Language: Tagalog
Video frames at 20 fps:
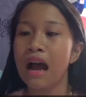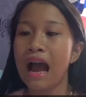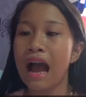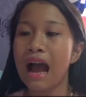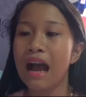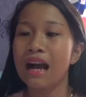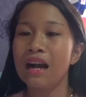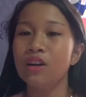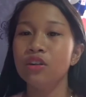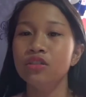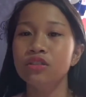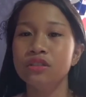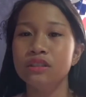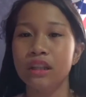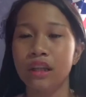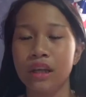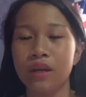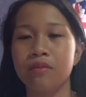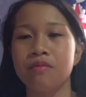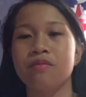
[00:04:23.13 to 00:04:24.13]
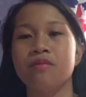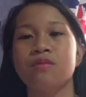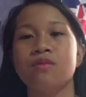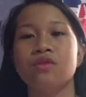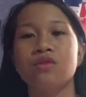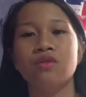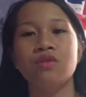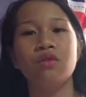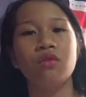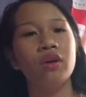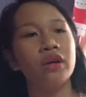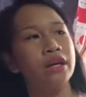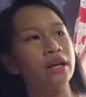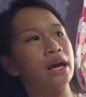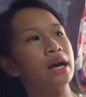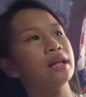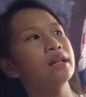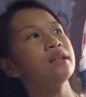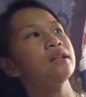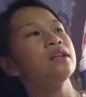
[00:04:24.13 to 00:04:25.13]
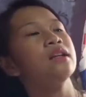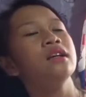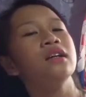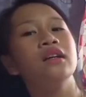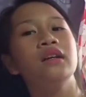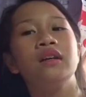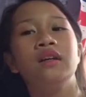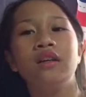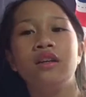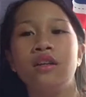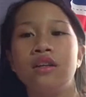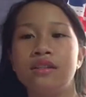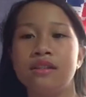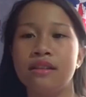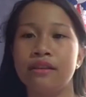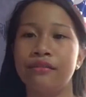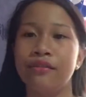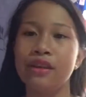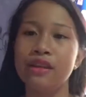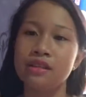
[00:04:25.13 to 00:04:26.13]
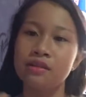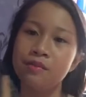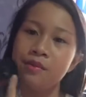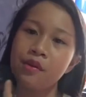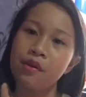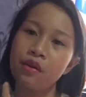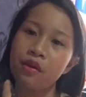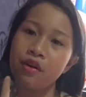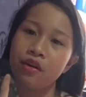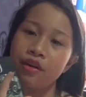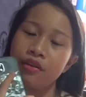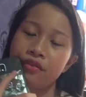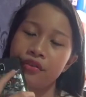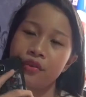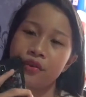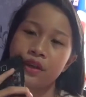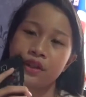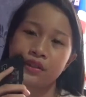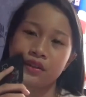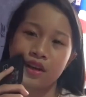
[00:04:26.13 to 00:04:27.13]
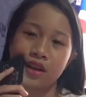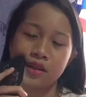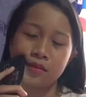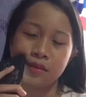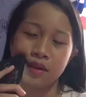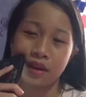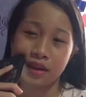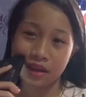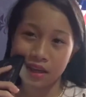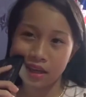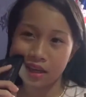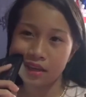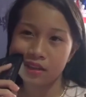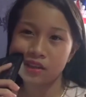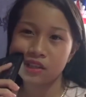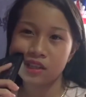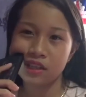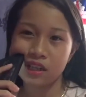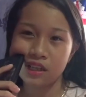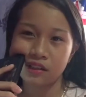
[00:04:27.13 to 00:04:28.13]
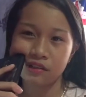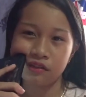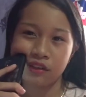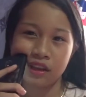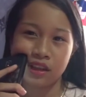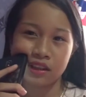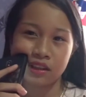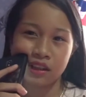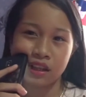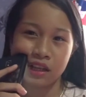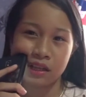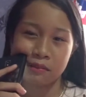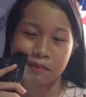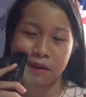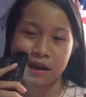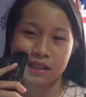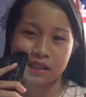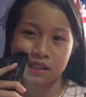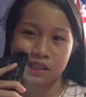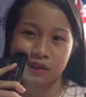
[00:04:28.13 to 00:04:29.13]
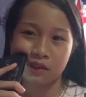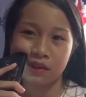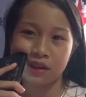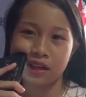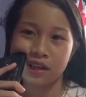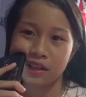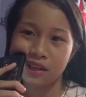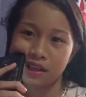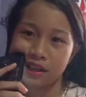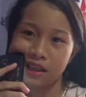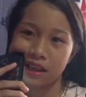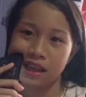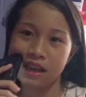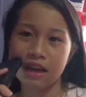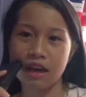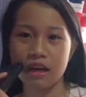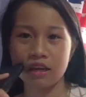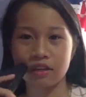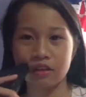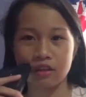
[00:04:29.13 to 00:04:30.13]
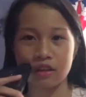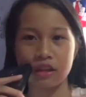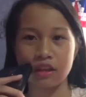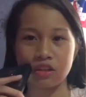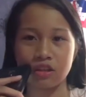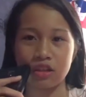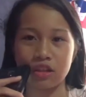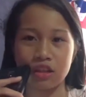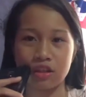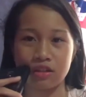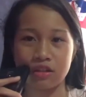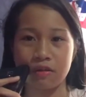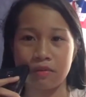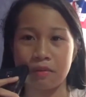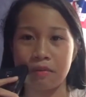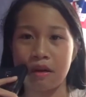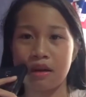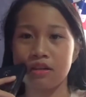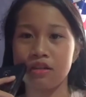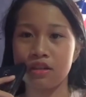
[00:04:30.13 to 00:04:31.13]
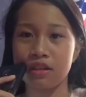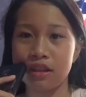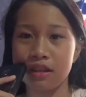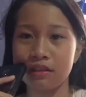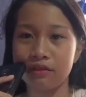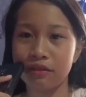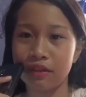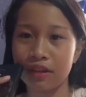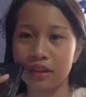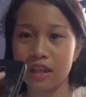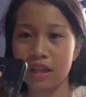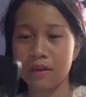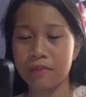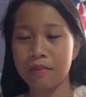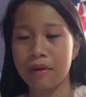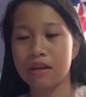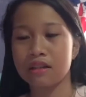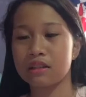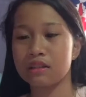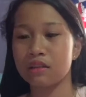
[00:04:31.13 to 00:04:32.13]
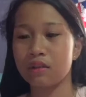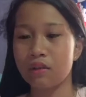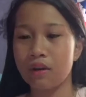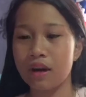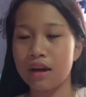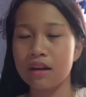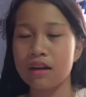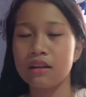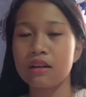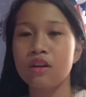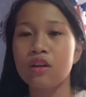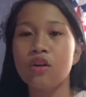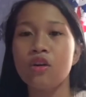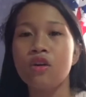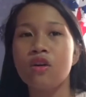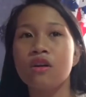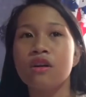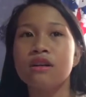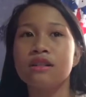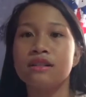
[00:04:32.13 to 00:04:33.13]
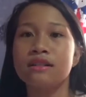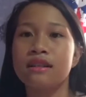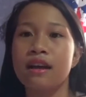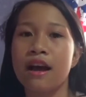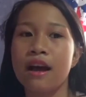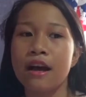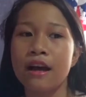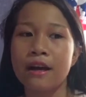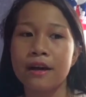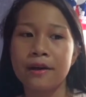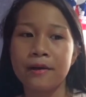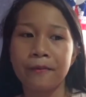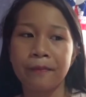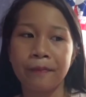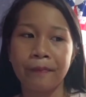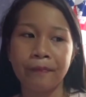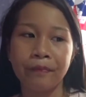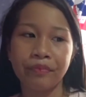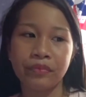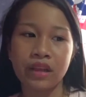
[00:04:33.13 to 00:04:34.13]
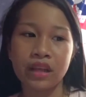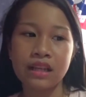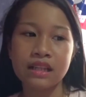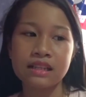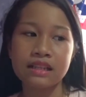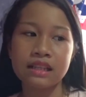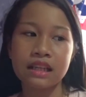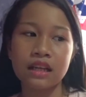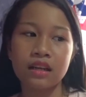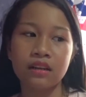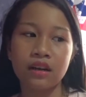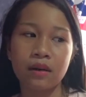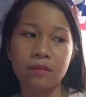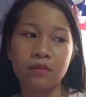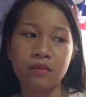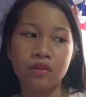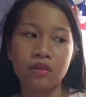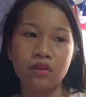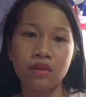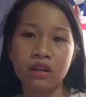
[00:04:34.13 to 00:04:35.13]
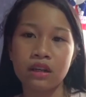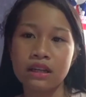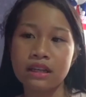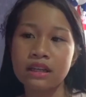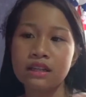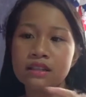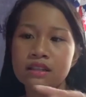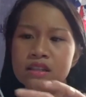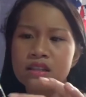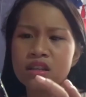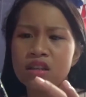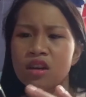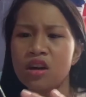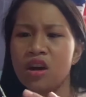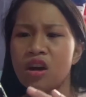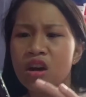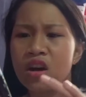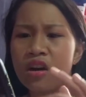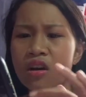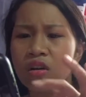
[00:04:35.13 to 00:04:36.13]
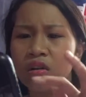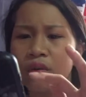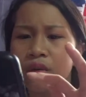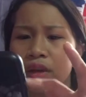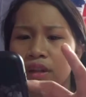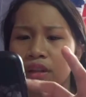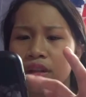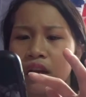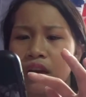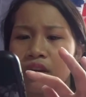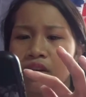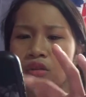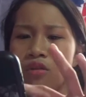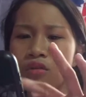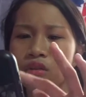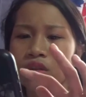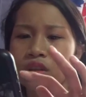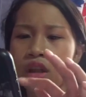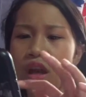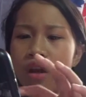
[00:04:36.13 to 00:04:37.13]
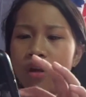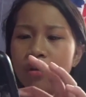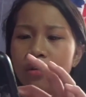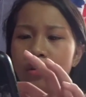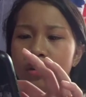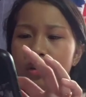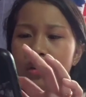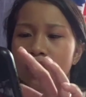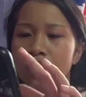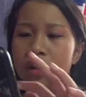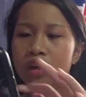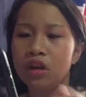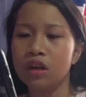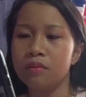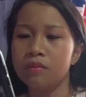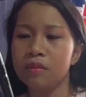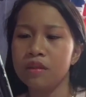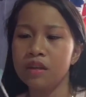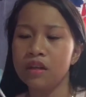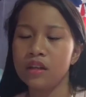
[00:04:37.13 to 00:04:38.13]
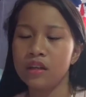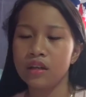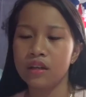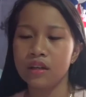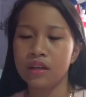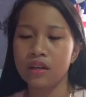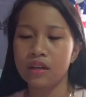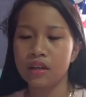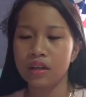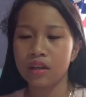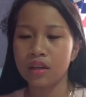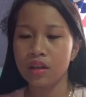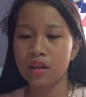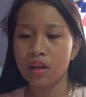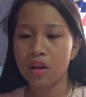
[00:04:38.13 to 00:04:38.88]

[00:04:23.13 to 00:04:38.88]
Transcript: Account name. So, ayan. Sa Facebook ko, if you want to add me again, Janelle Faith A. Pasqua. Lalagay ko na lang siya dito sa baba. Janelle Faith A. Pasqua. Sa Instagram ko is, wait lang, kung hindi ako nagkakamali,